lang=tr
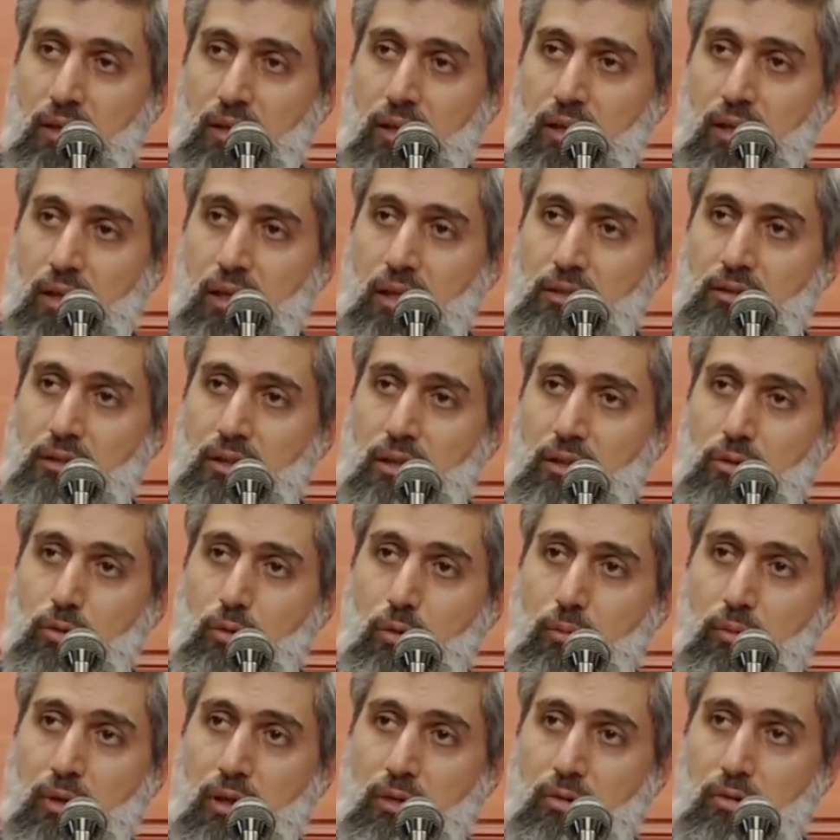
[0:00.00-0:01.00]
Hazreti
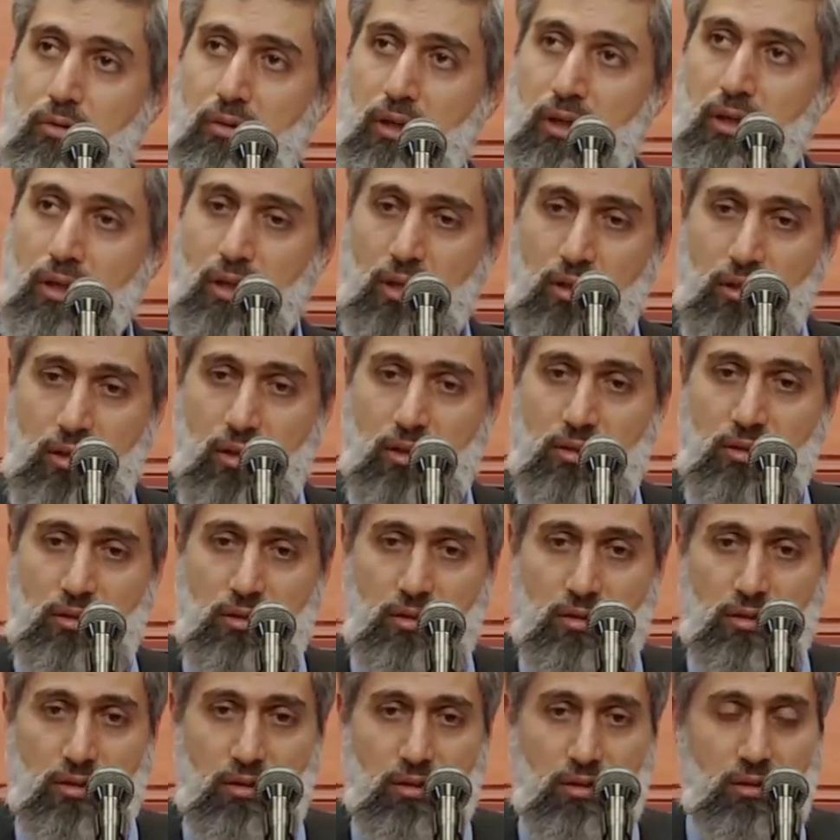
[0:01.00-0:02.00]
Ömer olayı
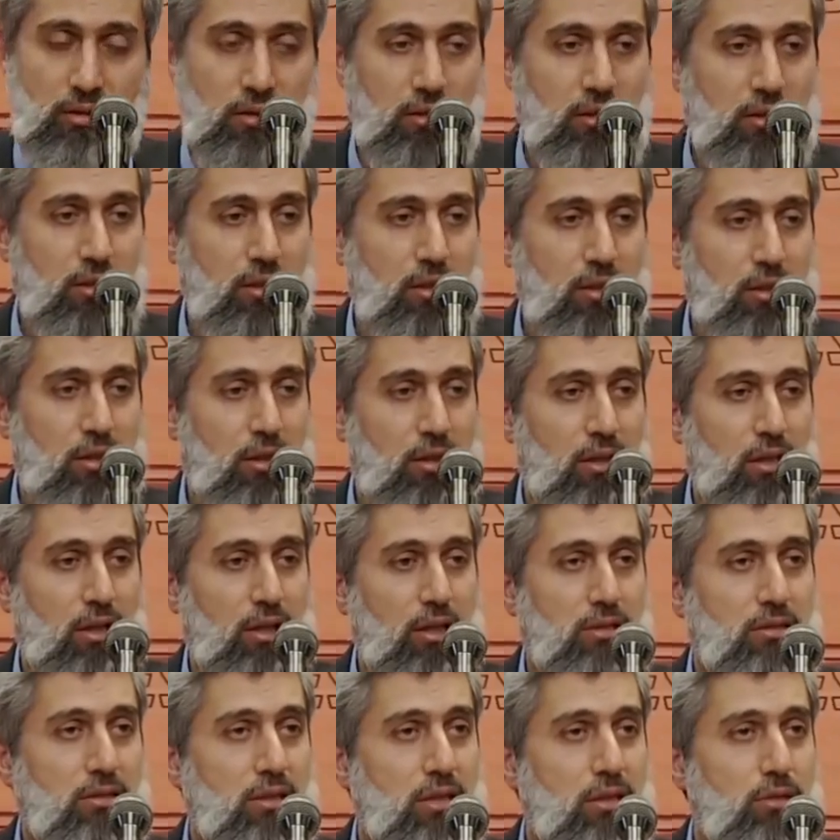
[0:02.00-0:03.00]
anlatıldı.
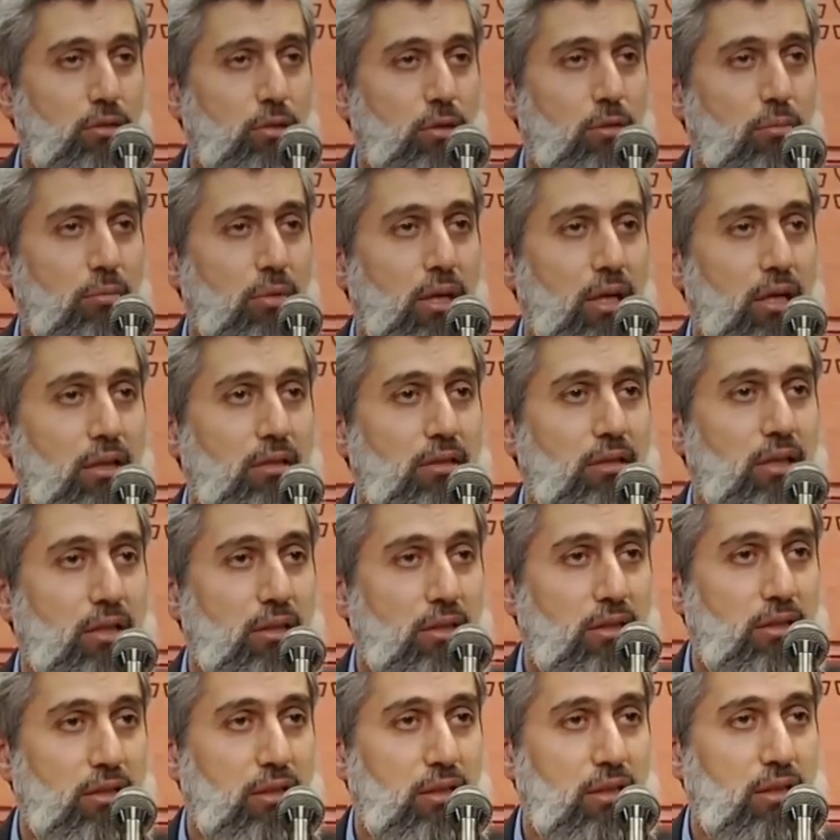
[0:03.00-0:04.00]
Hazreti Ömer
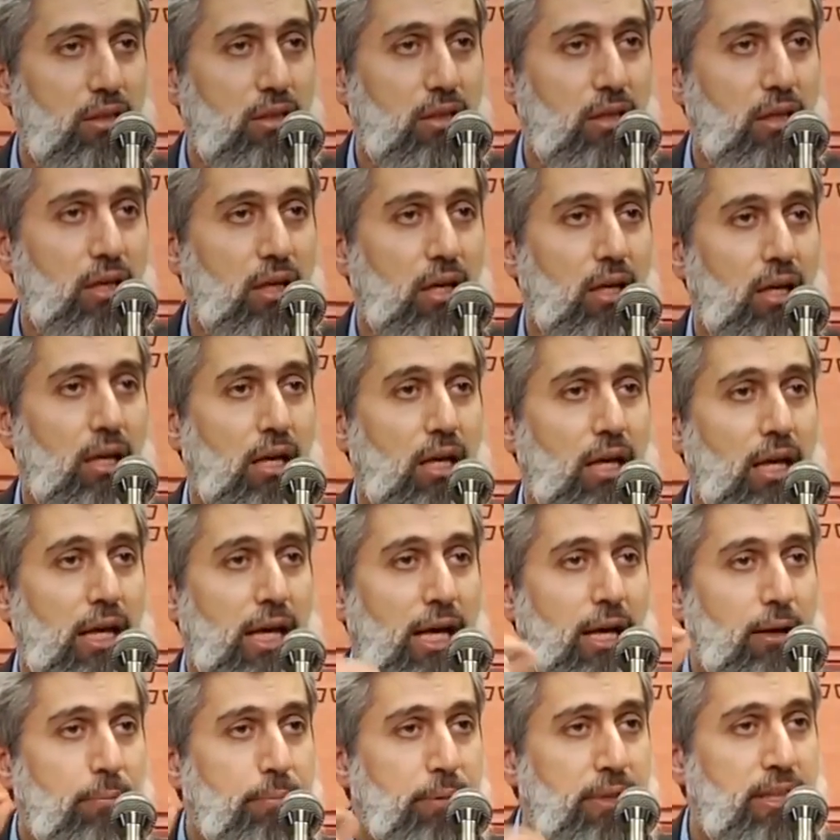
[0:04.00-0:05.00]
dedi ki
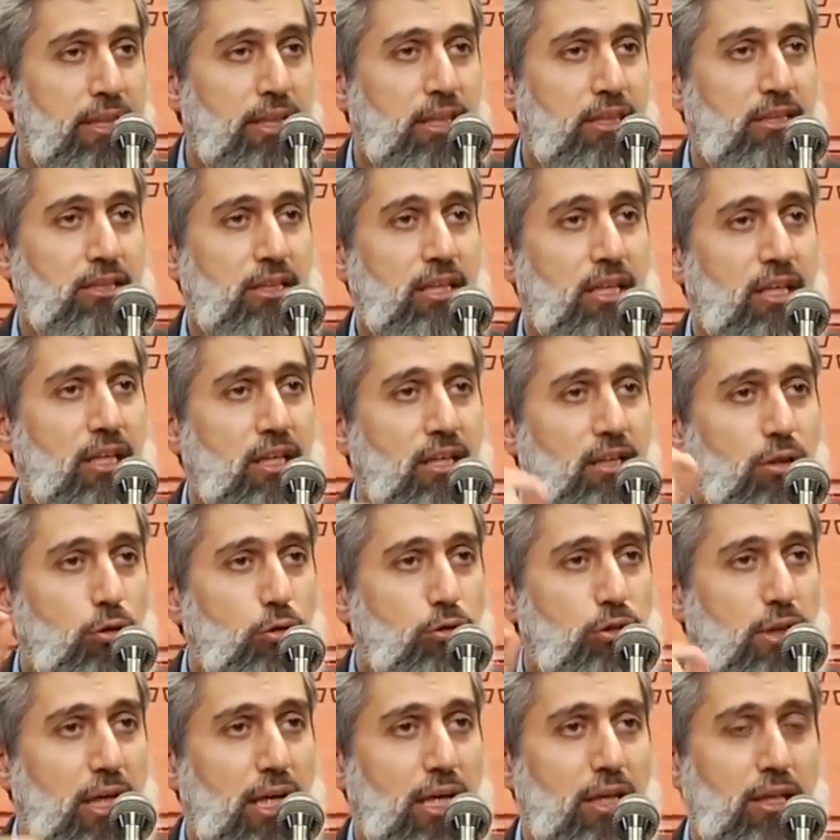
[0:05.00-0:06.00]
Hepinizin
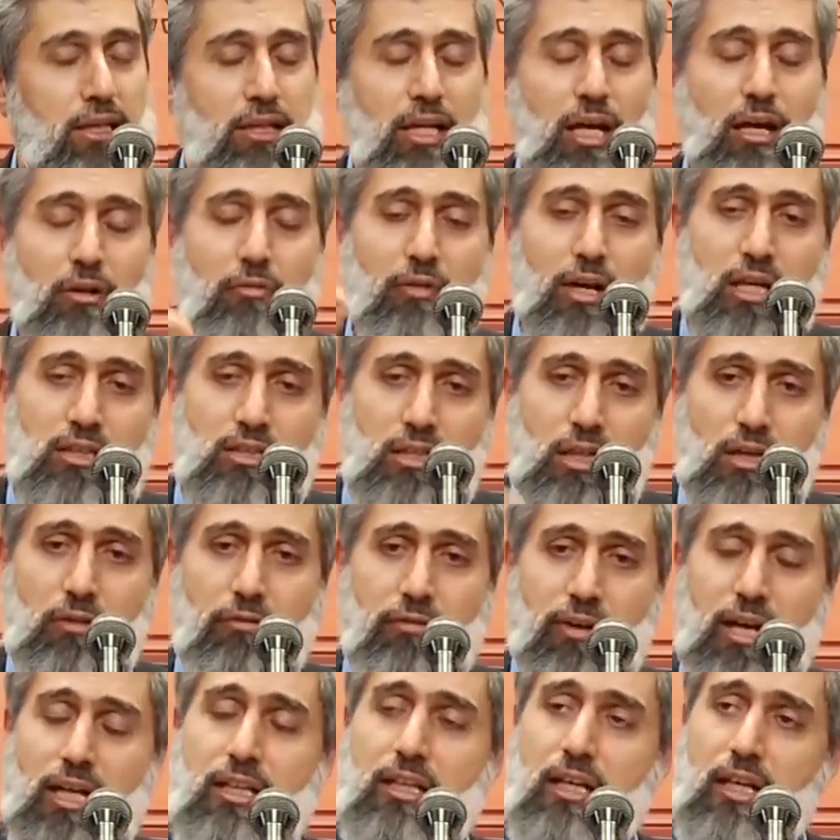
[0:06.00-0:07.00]
üzerine
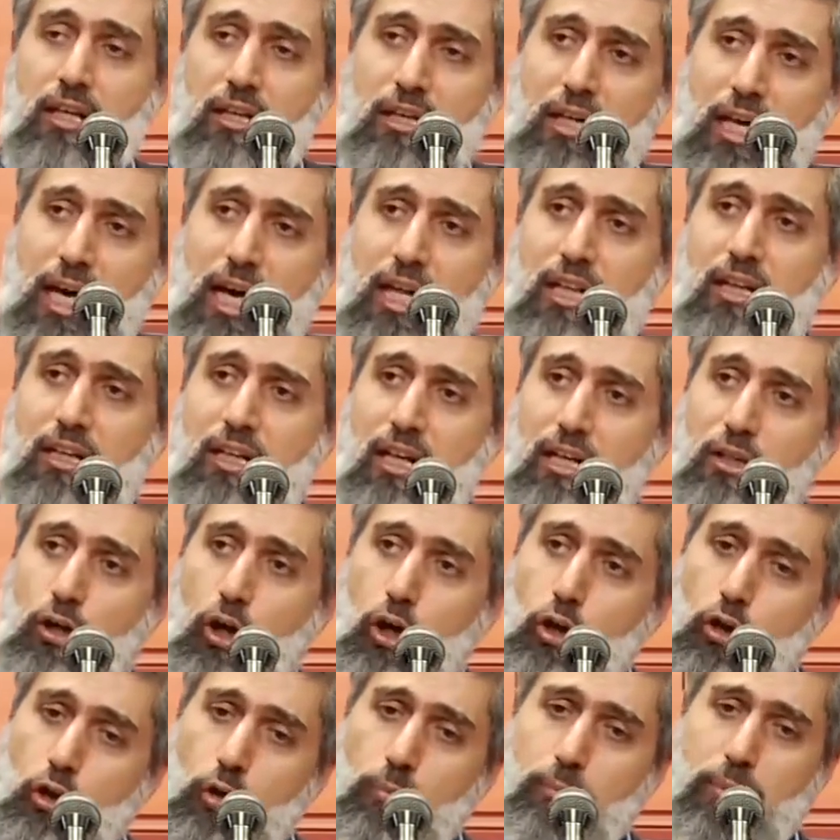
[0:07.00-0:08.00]
vazifedir. Kalkın
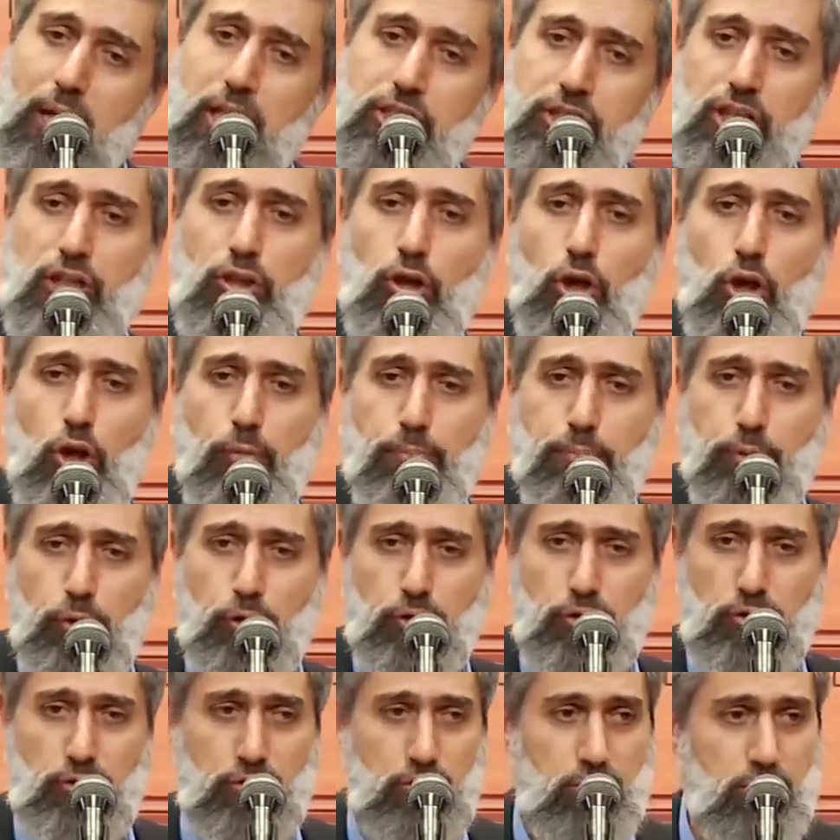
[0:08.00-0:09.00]
onun başını
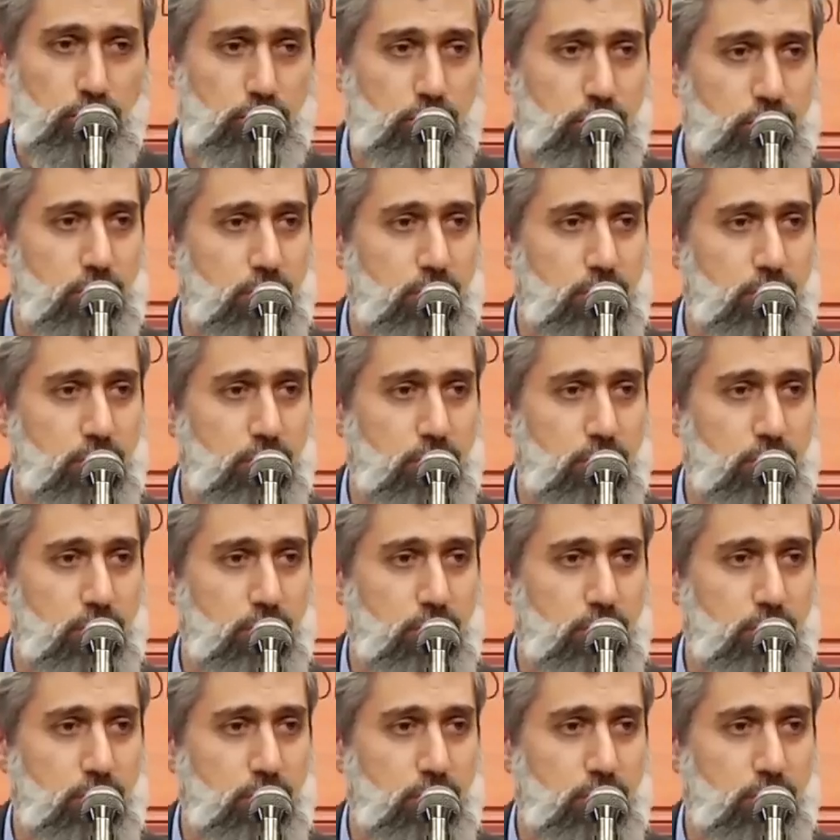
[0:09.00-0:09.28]
öpün.